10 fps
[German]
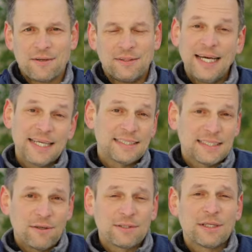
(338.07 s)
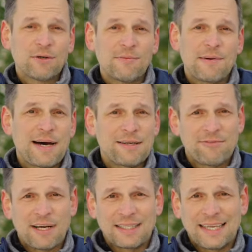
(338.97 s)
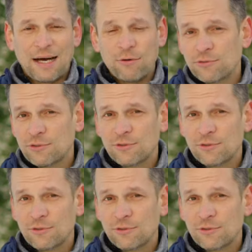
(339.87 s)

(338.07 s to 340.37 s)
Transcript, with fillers: Und da geht es auch darum, am Anfang drauf zu